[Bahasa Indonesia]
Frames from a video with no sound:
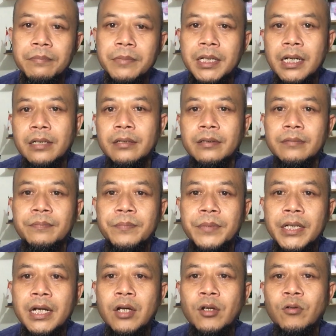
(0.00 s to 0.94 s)
dan
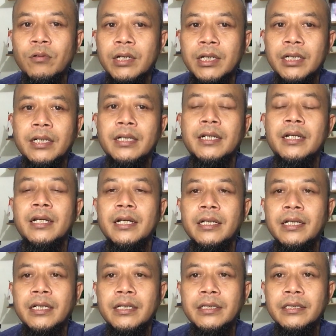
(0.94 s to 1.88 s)
perilaku warga negara
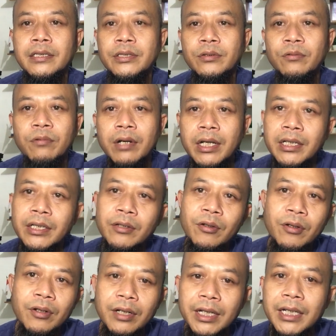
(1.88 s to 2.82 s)
yang
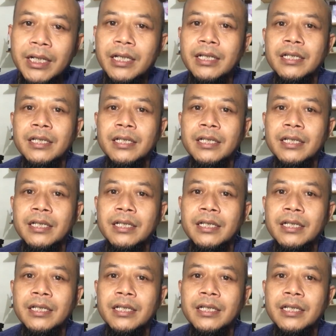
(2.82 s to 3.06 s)
dijiwai oleh